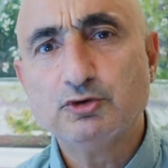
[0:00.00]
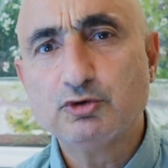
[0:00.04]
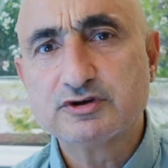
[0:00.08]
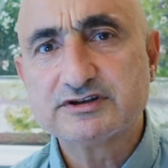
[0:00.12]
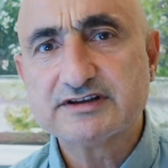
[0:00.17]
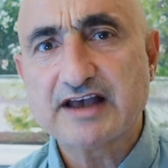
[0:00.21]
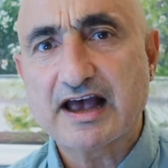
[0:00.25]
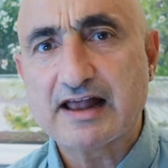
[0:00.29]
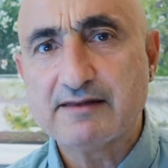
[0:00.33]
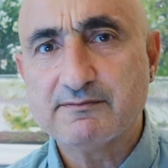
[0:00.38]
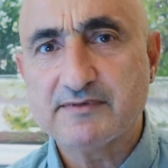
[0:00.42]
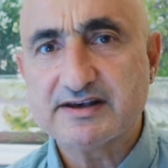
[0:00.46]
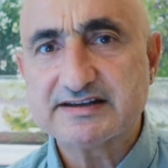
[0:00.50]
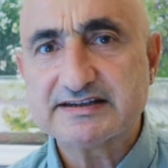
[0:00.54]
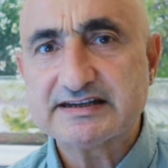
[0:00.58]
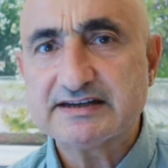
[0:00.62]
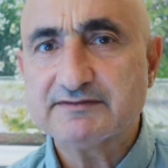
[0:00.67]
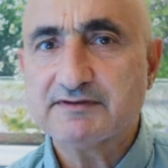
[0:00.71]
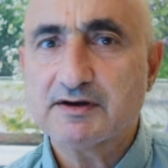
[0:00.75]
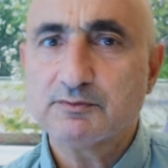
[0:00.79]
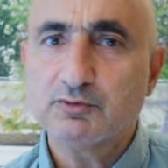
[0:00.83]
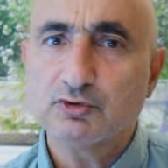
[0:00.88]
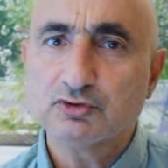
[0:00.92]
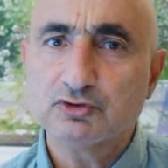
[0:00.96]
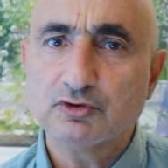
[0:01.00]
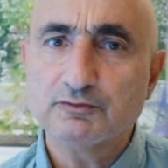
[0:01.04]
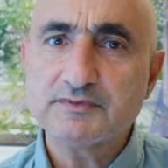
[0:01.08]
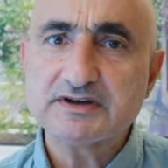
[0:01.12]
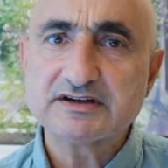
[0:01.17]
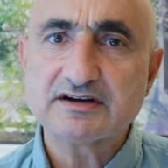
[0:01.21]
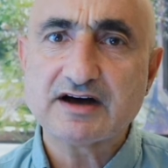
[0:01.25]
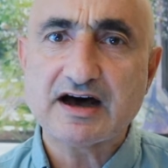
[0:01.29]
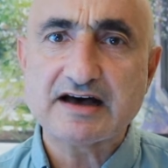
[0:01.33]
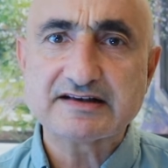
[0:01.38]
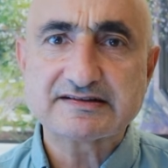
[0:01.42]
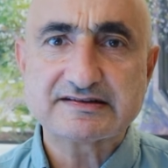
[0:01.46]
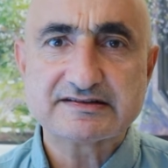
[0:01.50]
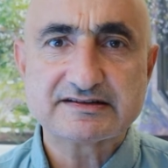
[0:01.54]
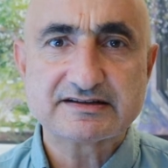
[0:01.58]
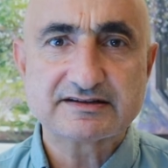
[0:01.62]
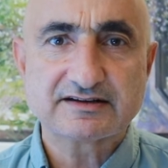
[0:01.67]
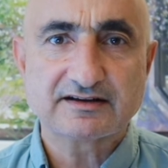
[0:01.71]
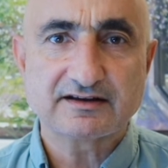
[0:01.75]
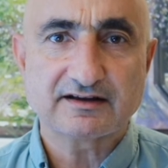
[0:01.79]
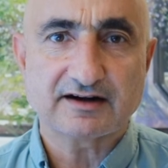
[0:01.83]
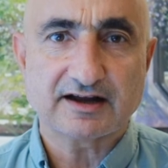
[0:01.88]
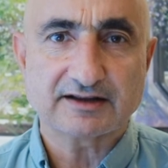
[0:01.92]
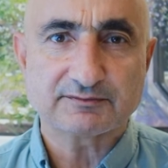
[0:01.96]
yükselmesi ve bunun bir
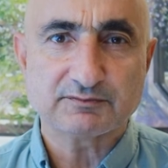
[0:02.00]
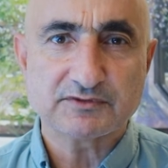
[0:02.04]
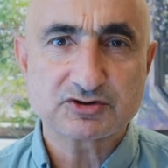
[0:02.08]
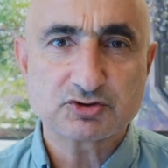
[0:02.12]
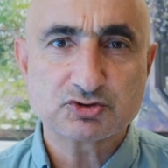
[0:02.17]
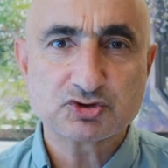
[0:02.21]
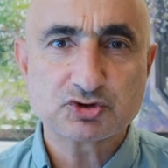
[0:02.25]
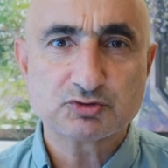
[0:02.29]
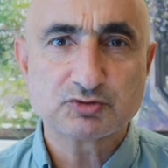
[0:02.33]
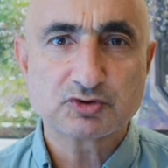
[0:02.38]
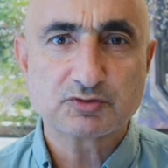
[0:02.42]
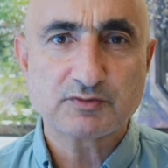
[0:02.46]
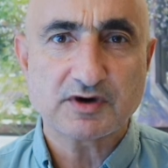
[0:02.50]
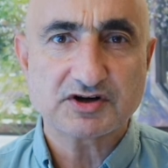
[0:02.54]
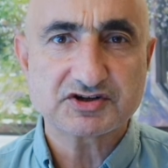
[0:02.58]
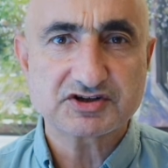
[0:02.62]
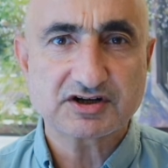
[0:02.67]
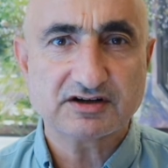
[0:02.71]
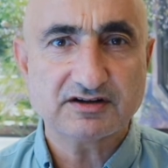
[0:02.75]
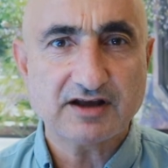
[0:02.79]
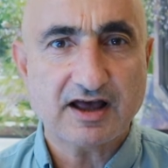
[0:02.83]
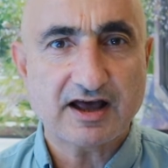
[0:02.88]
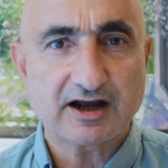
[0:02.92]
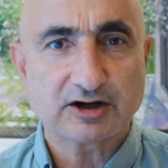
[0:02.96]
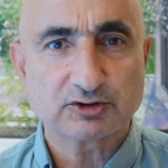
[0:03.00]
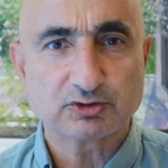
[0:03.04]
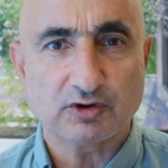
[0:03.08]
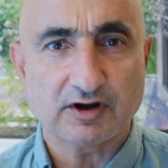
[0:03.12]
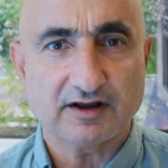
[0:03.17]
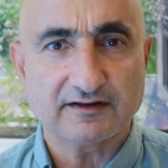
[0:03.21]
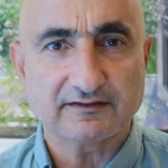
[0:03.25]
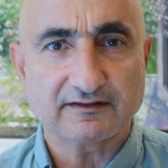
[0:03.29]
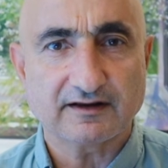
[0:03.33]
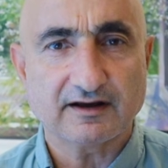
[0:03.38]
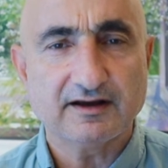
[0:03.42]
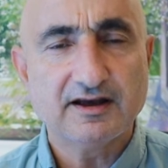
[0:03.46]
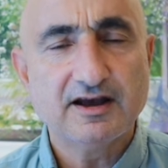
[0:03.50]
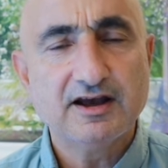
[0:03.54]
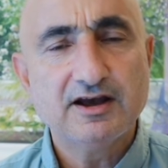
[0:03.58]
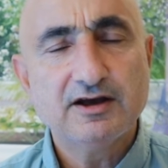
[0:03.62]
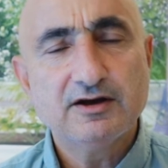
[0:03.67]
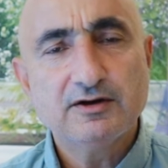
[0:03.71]
rahatsızlık yaratması Cumhurbaşkanı Erdoğan'da.